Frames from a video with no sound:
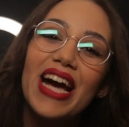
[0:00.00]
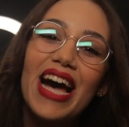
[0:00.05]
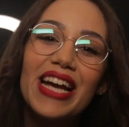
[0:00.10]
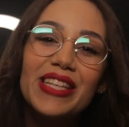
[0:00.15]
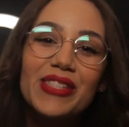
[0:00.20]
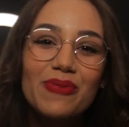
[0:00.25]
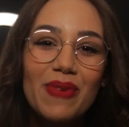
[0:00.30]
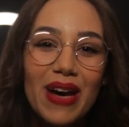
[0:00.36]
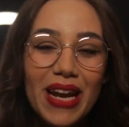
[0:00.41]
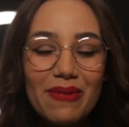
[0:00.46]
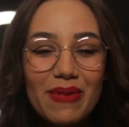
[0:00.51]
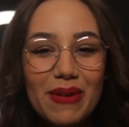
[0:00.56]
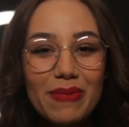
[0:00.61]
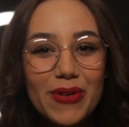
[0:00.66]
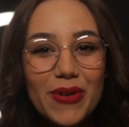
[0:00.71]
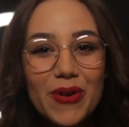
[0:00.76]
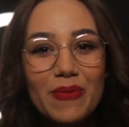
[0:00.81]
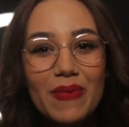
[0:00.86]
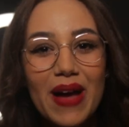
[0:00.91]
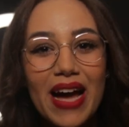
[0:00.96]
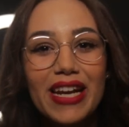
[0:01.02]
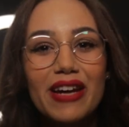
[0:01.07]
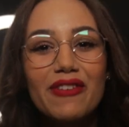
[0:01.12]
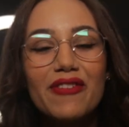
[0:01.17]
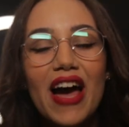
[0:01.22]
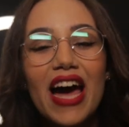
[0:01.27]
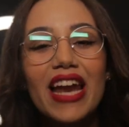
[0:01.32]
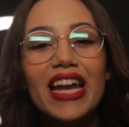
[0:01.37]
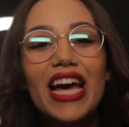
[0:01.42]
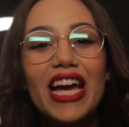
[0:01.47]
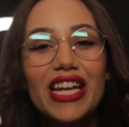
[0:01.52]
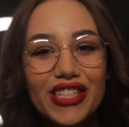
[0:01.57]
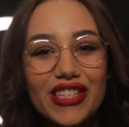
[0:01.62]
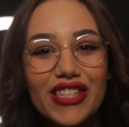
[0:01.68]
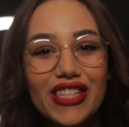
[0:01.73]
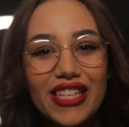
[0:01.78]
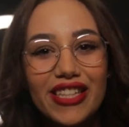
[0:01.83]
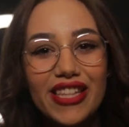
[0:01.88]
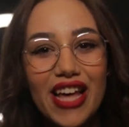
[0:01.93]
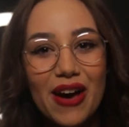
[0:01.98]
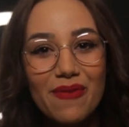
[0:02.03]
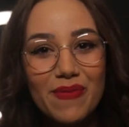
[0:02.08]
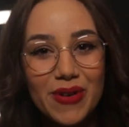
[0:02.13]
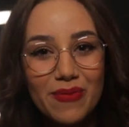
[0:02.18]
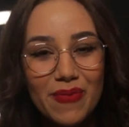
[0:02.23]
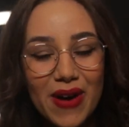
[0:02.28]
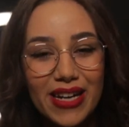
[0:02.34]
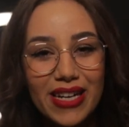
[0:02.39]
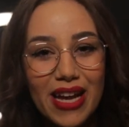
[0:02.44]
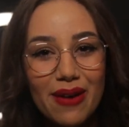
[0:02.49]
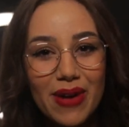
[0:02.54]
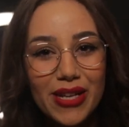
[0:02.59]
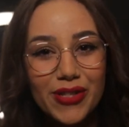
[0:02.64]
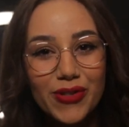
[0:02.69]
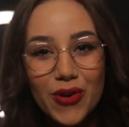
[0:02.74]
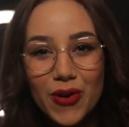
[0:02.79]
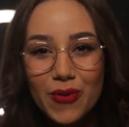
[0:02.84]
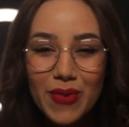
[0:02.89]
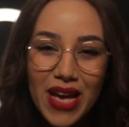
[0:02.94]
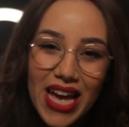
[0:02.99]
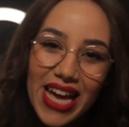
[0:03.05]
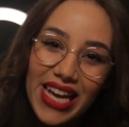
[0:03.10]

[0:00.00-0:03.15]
جايز ومرحبا بكم معنا في حلقه جديده من برنامجكم